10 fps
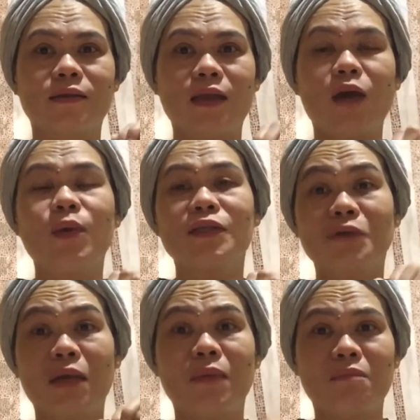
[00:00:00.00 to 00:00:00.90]
I will
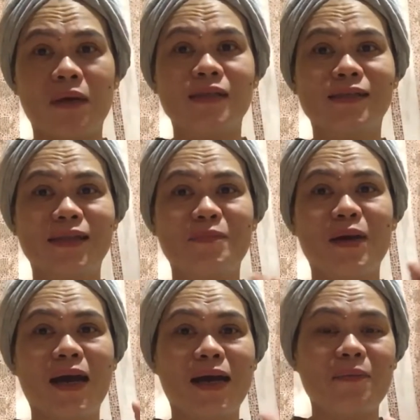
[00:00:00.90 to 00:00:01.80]
try my best na
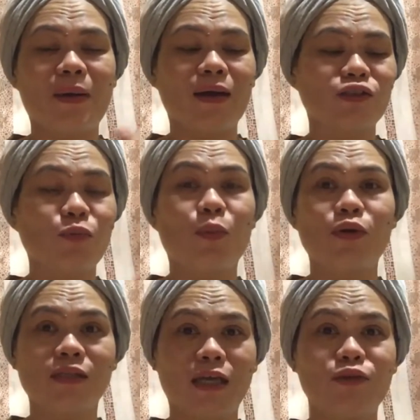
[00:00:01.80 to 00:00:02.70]

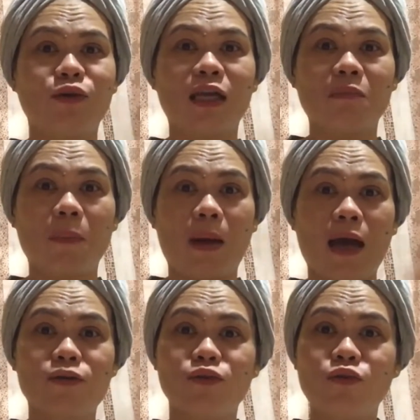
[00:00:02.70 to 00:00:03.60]
makakapag-support sa inyo kahit
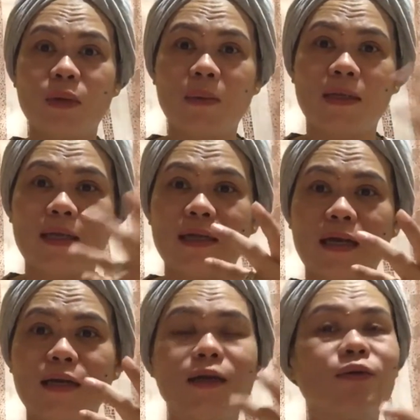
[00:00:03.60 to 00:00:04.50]
papaano kung may
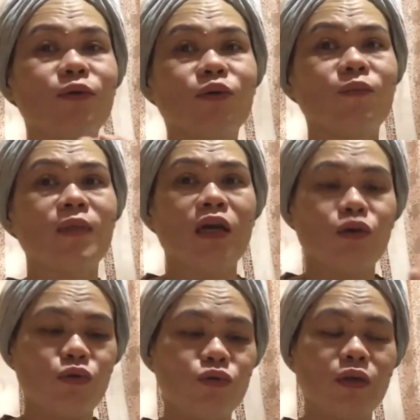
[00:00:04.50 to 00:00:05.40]
madadaanan ako.
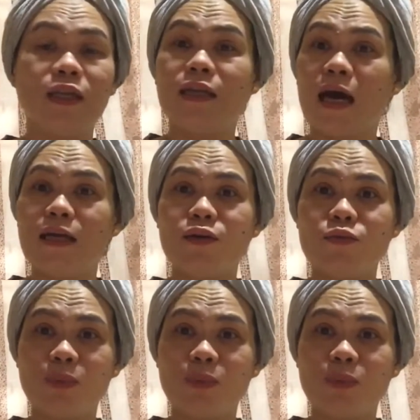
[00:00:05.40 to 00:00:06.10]
Kung nadadaanan akong